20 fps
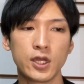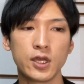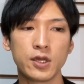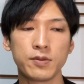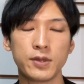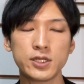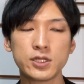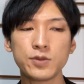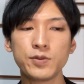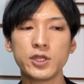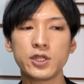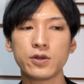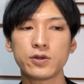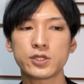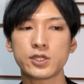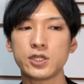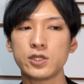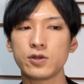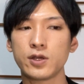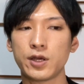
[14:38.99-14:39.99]
まず見てほ
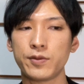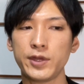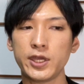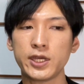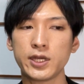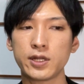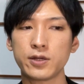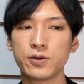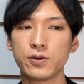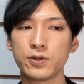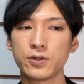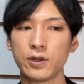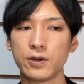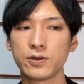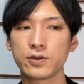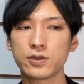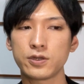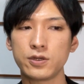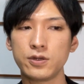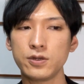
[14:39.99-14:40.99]
しいのが銘柄コード
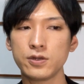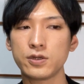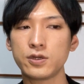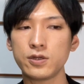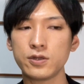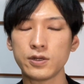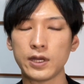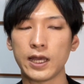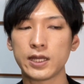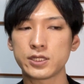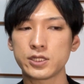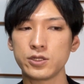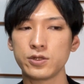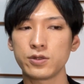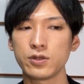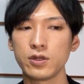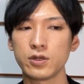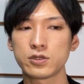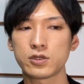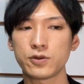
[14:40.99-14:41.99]
きゅうきゅうはちよ
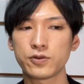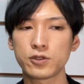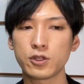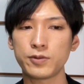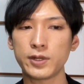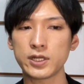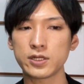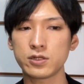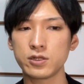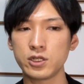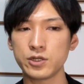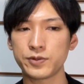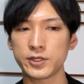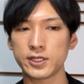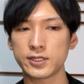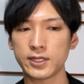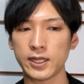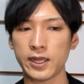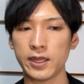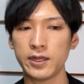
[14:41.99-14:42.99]
んのソフトバンクグループで
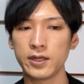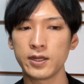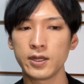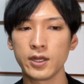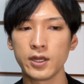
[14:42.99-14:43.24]
すね。